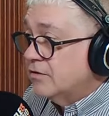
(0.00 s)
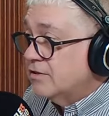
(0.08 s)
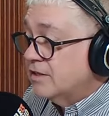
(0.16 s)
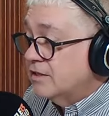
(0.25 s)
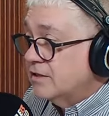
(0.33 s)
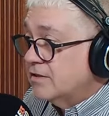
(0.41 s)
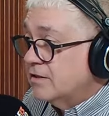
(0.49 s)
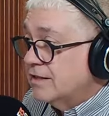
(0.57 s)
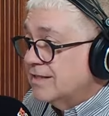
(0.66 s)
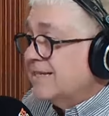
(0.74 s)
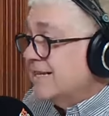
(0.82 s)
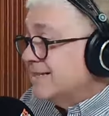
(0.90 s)
¿no? ese
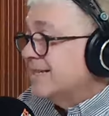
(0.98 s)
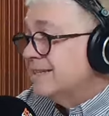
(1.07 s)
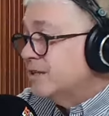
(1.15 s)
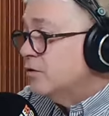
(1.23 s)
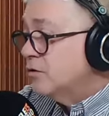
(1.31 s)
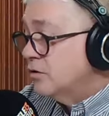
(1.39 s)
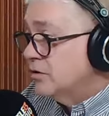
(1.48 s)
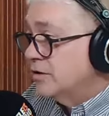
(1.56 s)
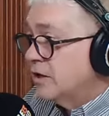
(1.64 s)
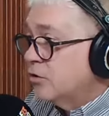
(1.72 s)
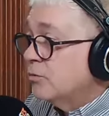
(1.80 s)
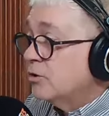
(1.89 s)
es el sentido
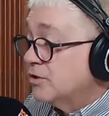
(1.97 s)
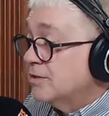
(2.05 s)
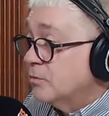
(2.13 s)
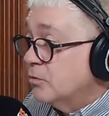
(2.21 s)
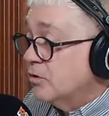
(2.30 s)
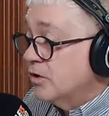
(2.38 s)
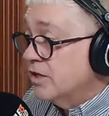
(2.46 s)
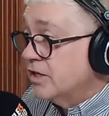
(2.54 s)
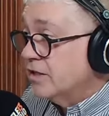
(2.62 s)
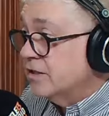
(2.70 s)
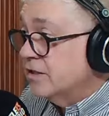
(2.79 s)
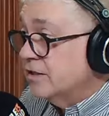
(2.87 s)
del, número que se publicó
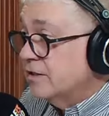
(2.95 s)
ayer.